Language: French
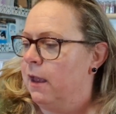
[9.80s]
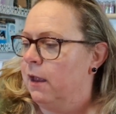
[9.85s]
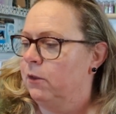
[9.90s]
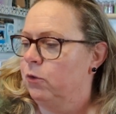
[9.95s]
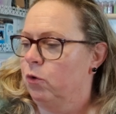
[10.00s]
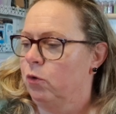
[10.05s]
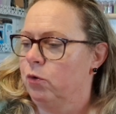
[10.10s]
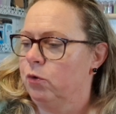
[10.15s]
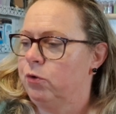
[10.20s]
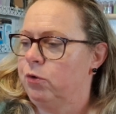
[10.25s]

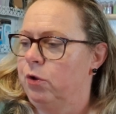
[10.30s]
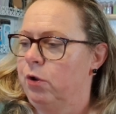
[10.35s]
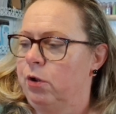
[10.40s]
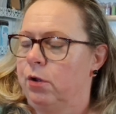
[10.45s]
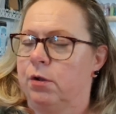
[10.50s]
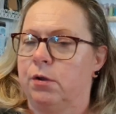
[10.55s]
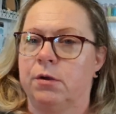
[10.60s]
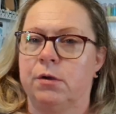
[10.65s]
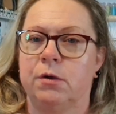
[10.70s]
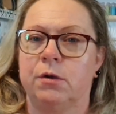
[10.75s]
Donc,
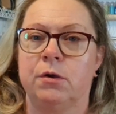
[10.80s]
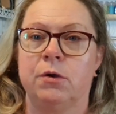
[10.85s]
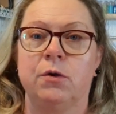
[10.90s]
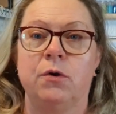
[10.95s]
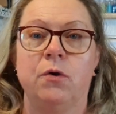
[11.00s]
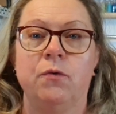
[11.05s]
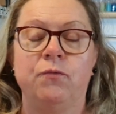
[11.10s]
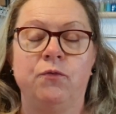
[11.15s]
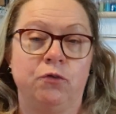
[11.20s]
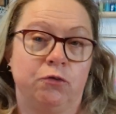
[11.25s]

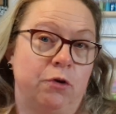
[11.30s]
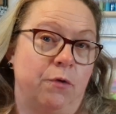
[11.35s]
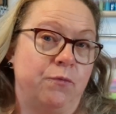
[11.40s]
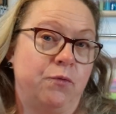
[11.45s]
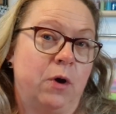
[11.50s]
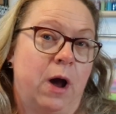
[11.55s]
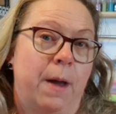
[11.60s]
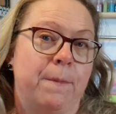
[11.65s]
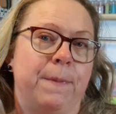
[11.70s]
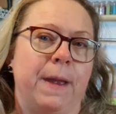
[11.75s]
euh, vous, je
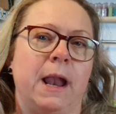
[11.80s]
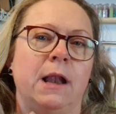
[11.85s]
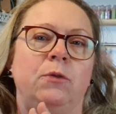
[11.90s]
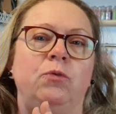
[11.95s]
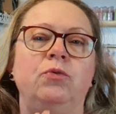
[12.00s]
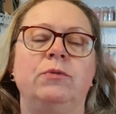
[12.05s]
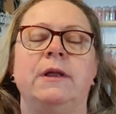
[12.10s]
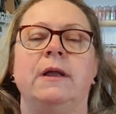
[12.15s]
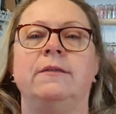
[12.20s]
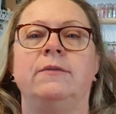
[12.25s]
vous rappelle,
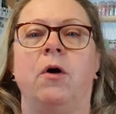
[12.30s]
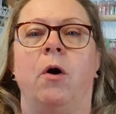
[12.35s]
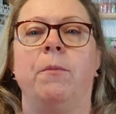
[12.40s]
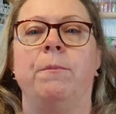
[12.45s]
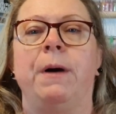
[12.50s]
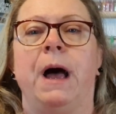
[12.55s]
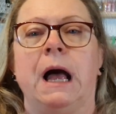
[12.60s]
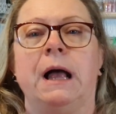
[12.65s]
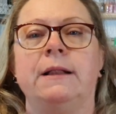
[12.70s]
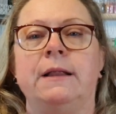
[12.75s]
tout est en
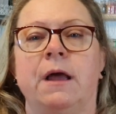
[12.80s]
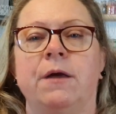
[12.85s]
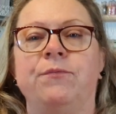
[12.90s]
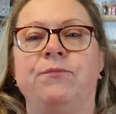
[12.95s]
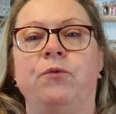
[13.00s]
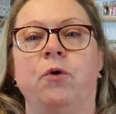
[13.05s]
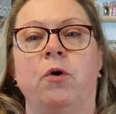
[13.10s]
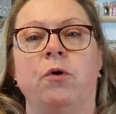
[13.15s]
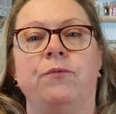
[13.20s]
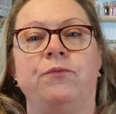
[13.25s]
barre
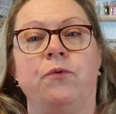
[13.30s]
d'infos.